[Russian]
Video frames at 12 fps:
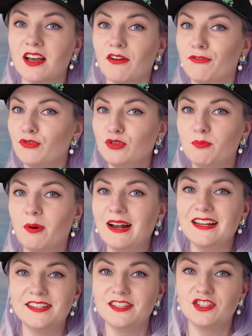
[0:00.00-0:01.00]

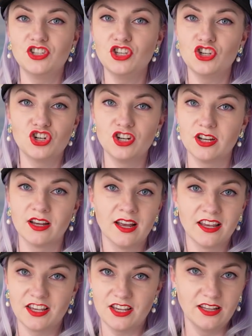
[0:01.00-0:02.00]
футболистичных
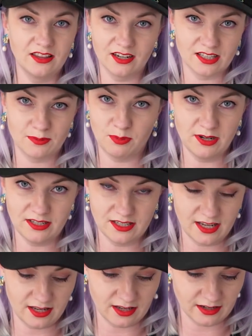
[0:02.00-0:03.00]

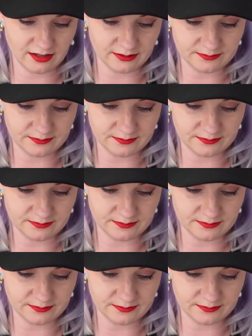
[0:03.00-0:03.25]
хитросплетениях.